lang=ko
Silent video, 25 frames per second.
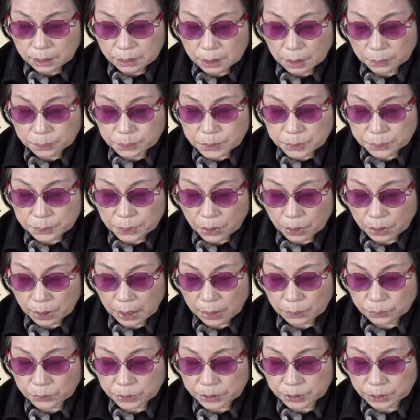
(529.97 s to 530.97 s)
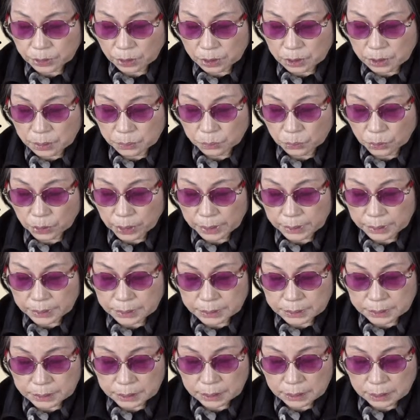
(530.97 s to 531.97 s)
옆집 현관문이 열린
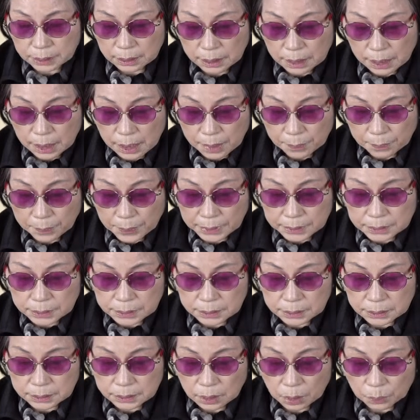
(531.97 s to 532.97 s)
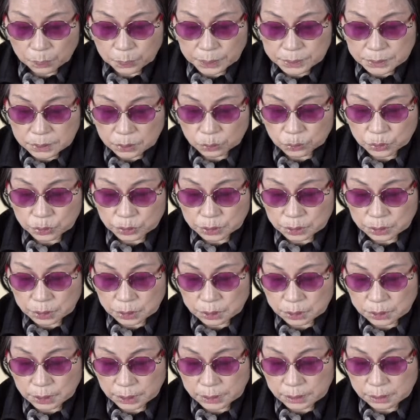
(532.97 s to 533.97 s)
모양인지 마치 옆에서 우는 듯
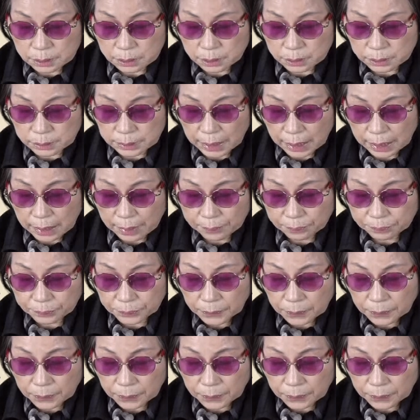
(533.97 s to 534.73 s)
크게 들렸다.